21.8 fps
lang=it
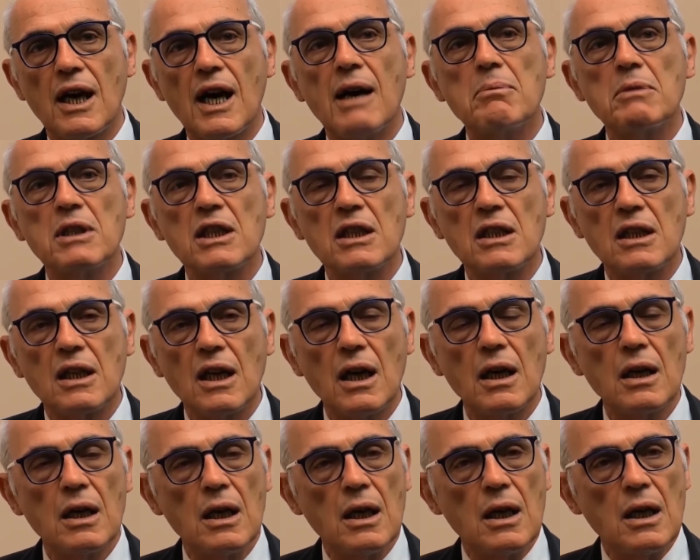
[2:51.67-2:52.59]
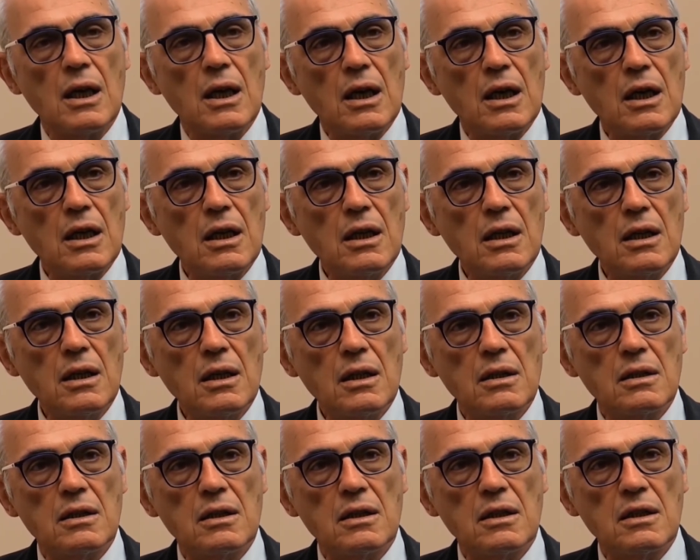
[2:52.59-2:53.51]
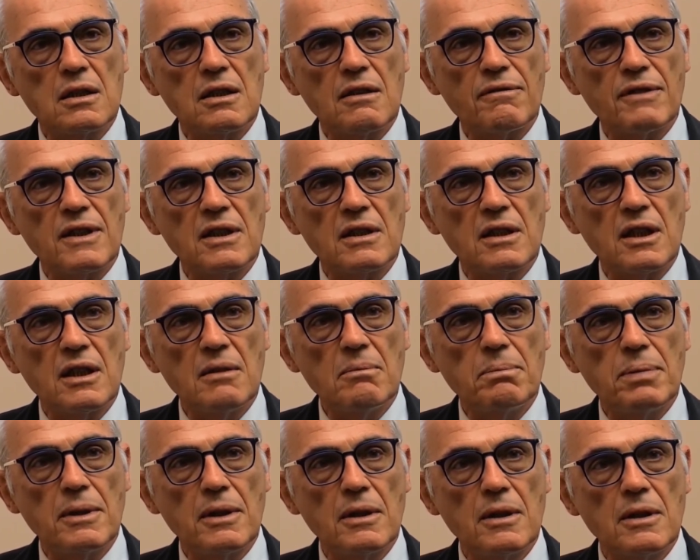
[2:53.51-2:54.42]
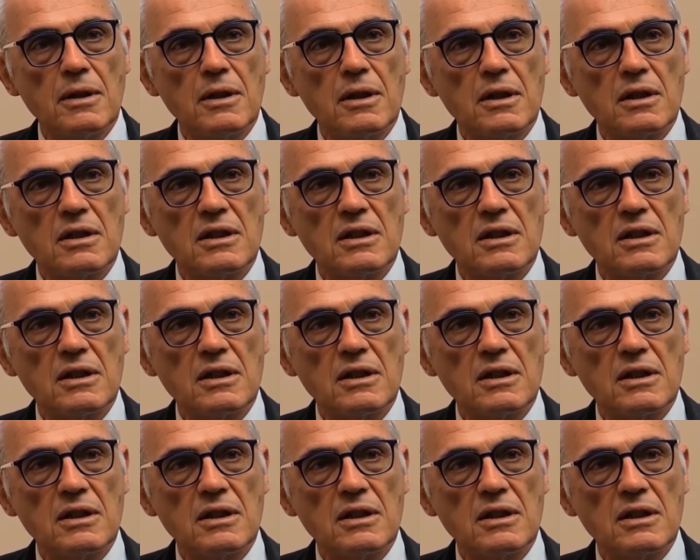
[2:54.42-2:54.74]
amica e eh, nel frattempo eh,